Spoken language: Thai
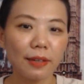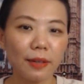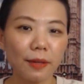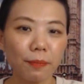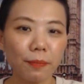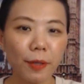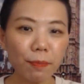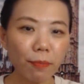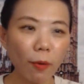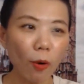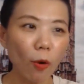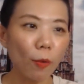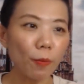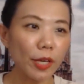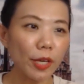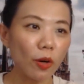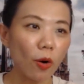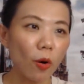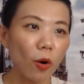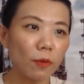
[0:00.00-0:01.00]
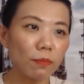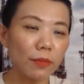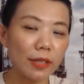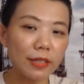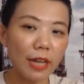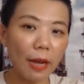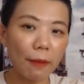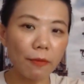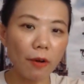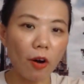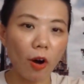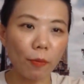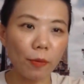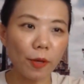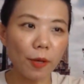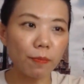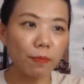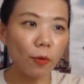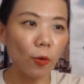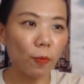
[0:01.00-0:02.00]
พี่ปูมีคนมารับของ
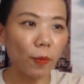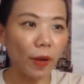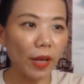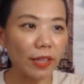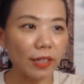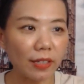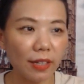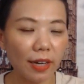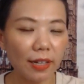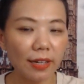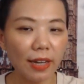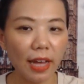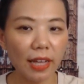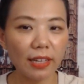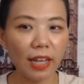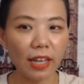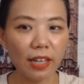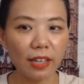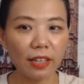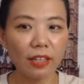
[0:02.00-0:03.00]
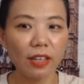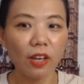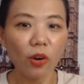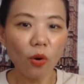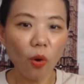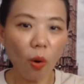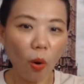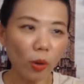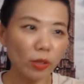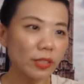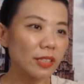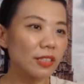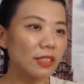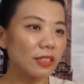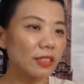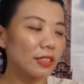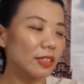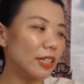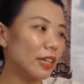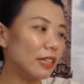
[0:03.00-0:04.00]
พี่ปูไปเยอะขนาดไหนคน
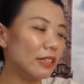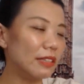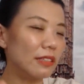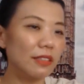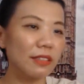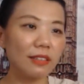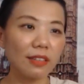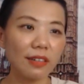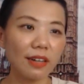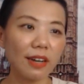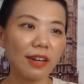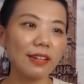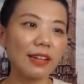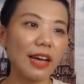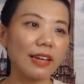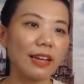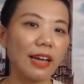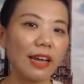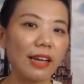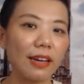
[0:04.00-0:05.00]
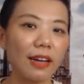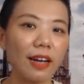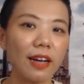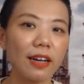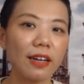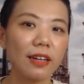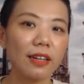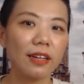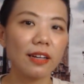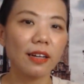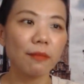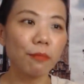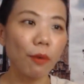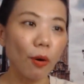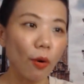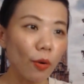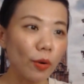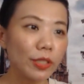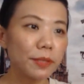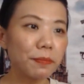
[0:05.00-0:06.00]
ซื้อทีนึงเยอะขนาดไหนล่ะ
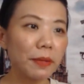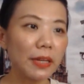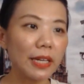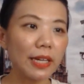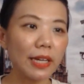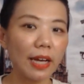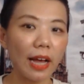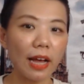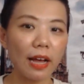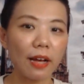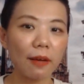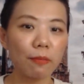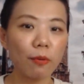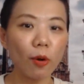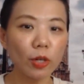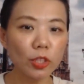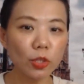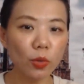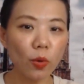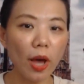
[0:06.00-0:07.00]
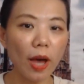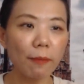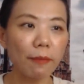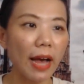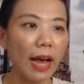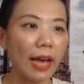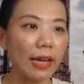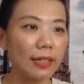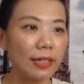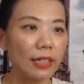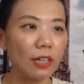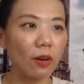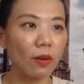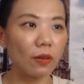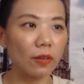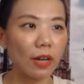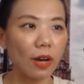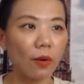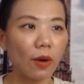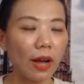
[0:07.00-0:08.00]
โพสต์ไปเลยค่ะโพสต์ความขายดีขอ
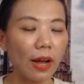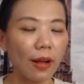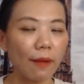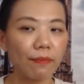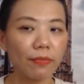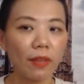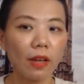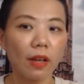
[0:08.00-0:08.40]
งเราค่ะ